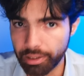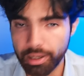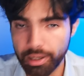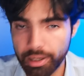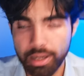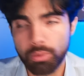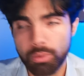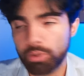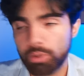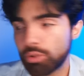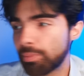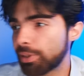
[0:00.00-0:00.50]

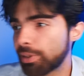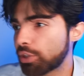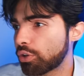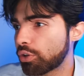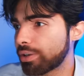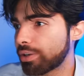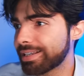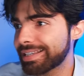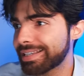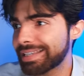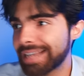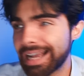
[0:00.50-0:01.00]
quando Bitcoin
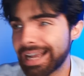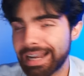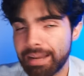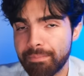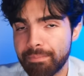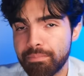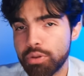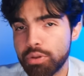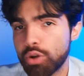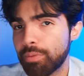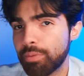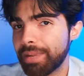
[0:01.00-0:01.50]
sale
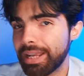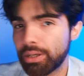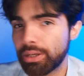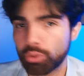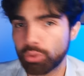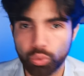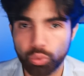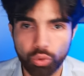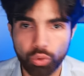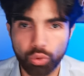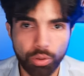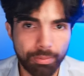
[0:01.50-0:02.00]
più o meno
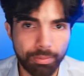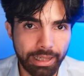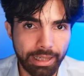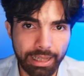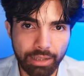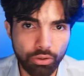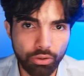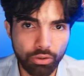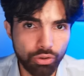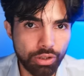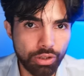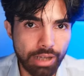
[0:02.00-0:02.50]
tutto il mercato
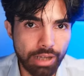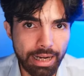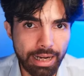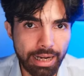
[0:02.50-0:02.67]
sale,